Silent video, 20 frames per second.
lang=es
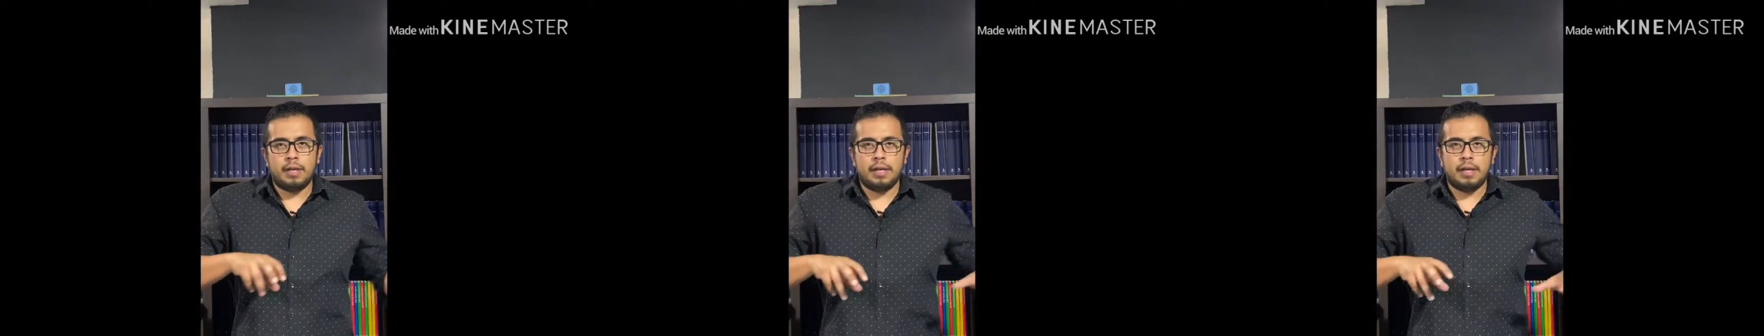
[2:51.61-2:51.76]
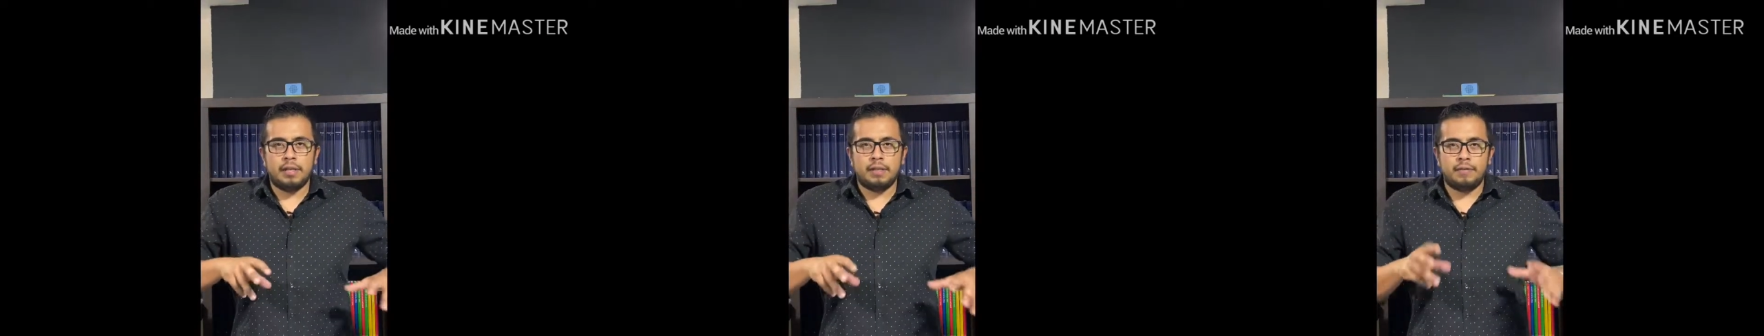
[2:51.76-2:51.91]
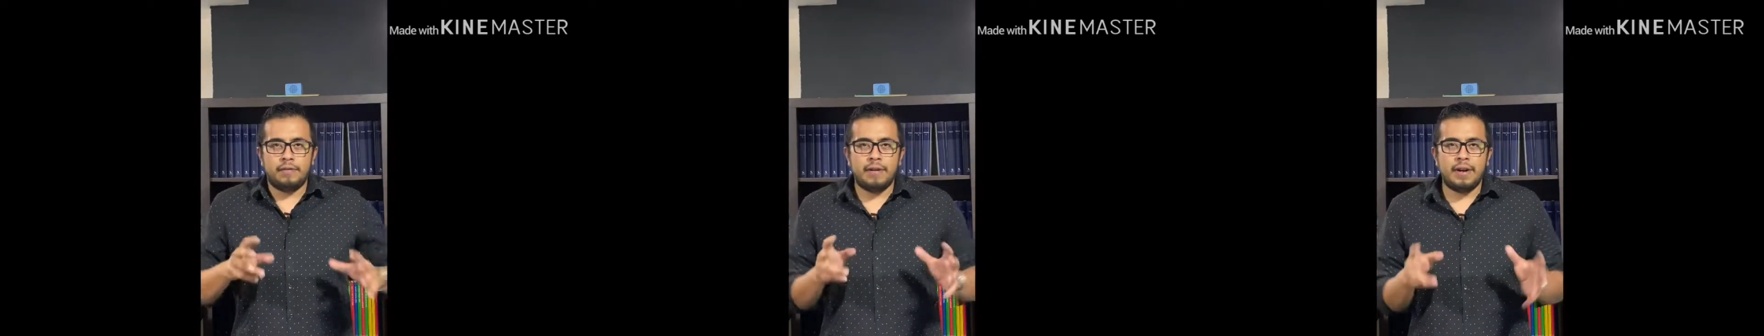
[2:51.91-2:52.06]

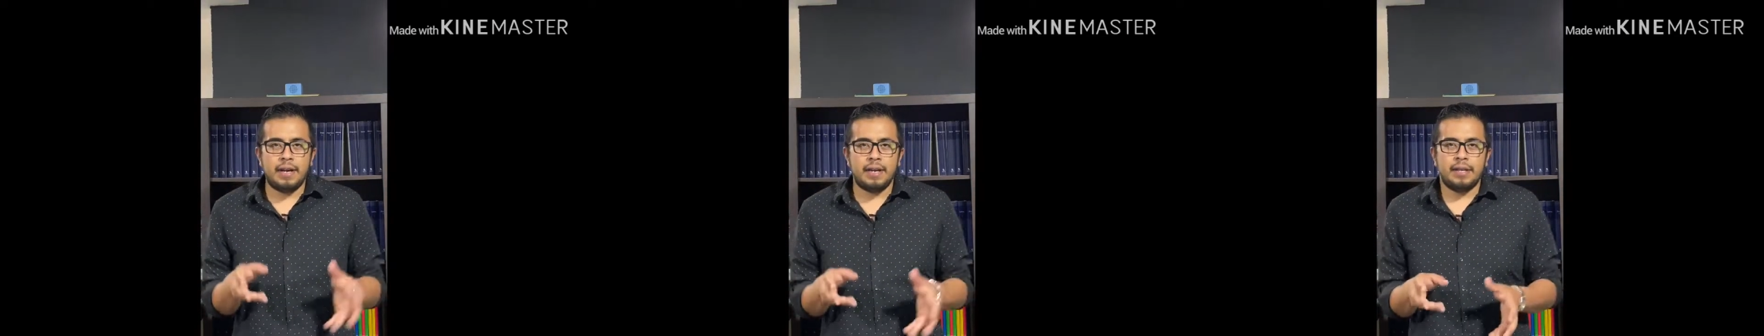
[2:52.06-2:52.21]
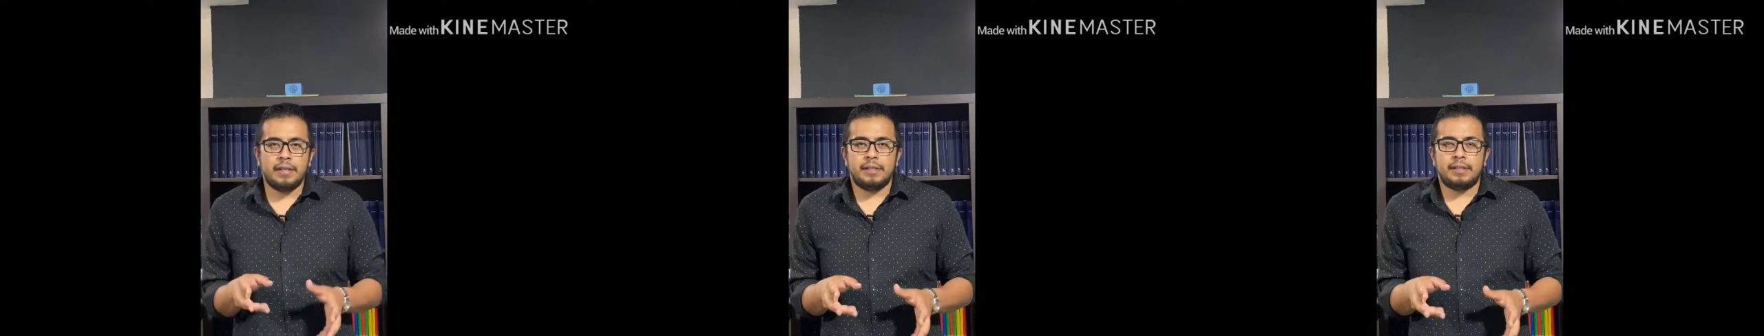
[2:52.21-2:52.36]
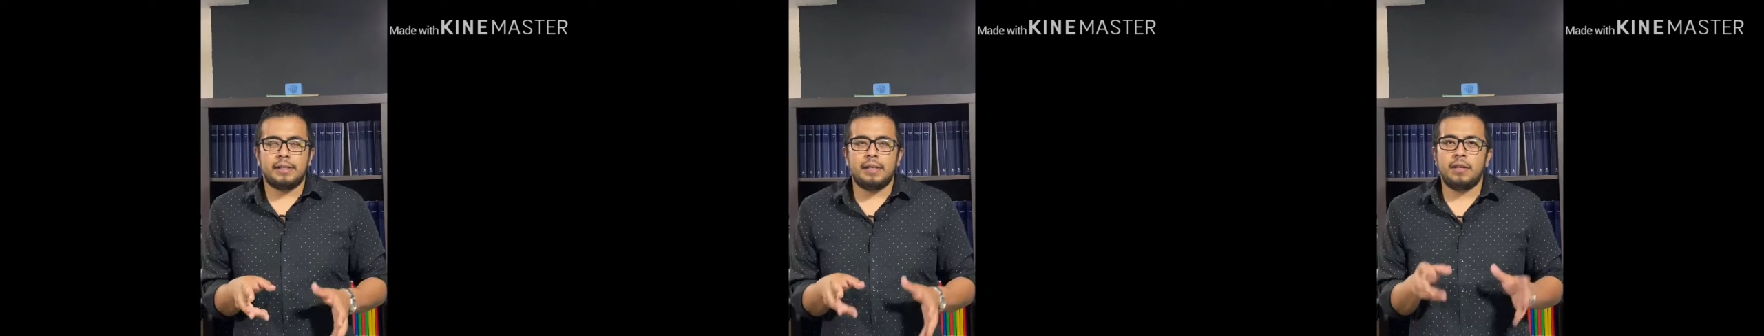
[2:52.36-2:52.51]
es
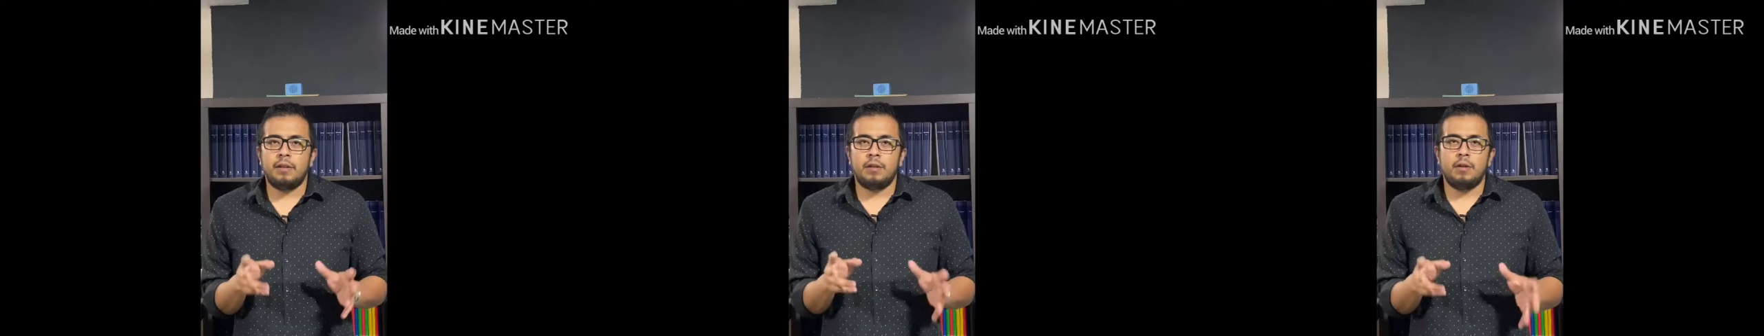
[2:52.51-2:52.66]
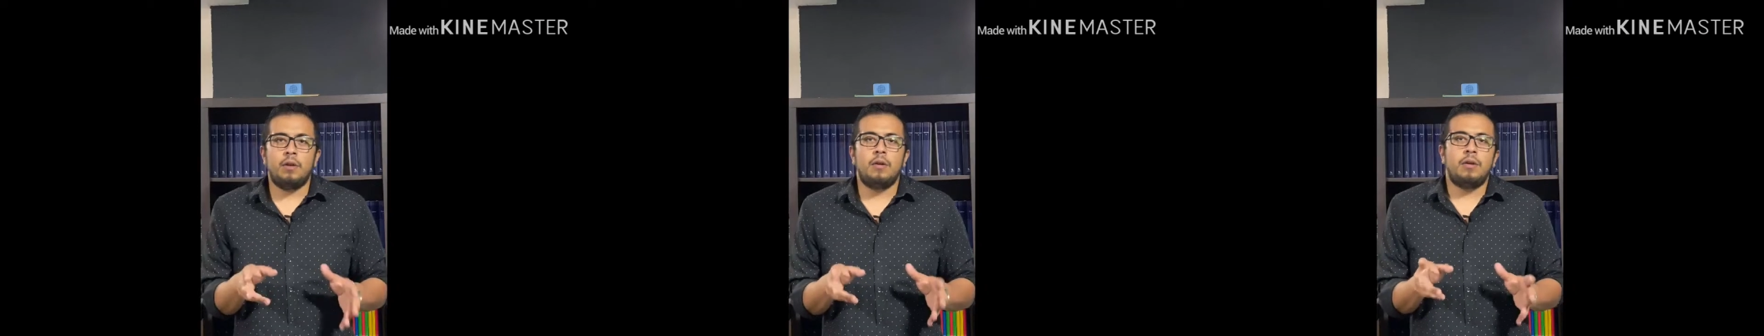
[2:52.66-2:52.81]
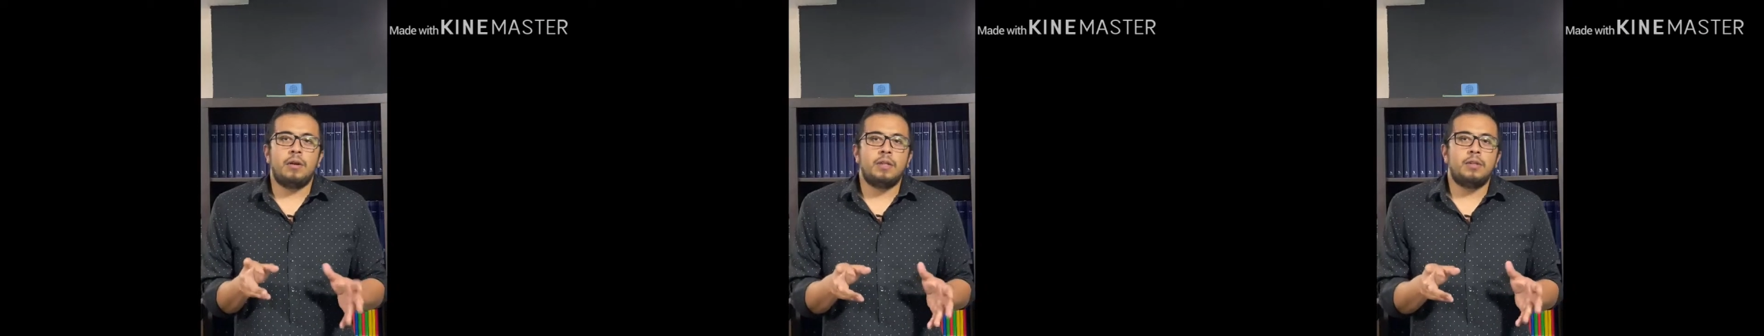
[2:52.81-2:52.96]
Frankenstein,
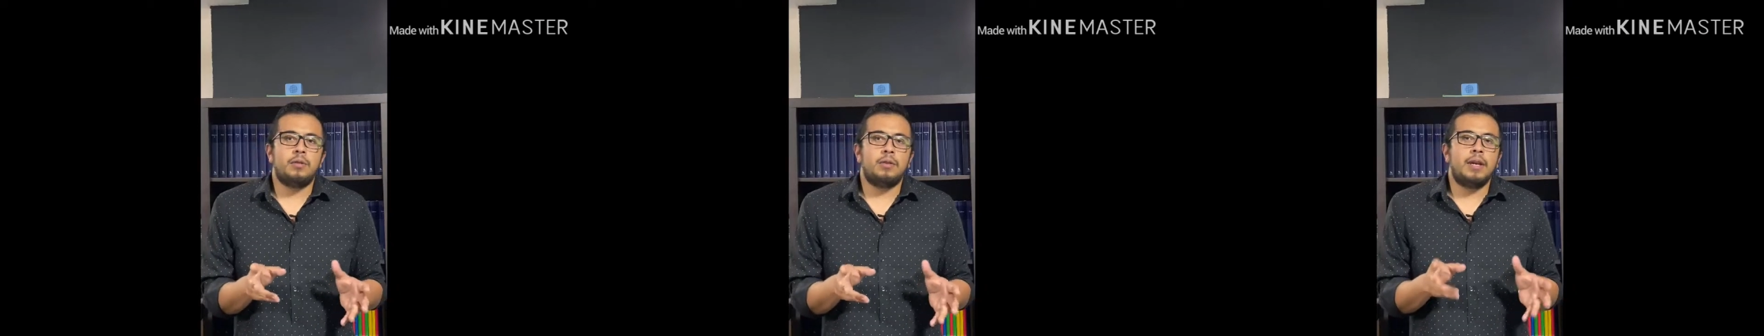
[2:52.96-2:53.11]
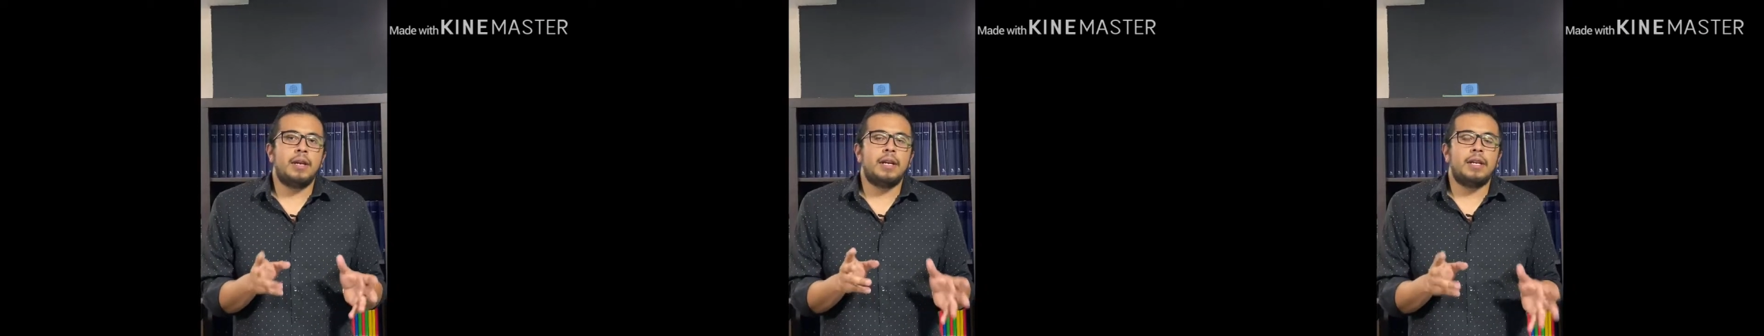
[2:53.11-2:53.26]
no, es una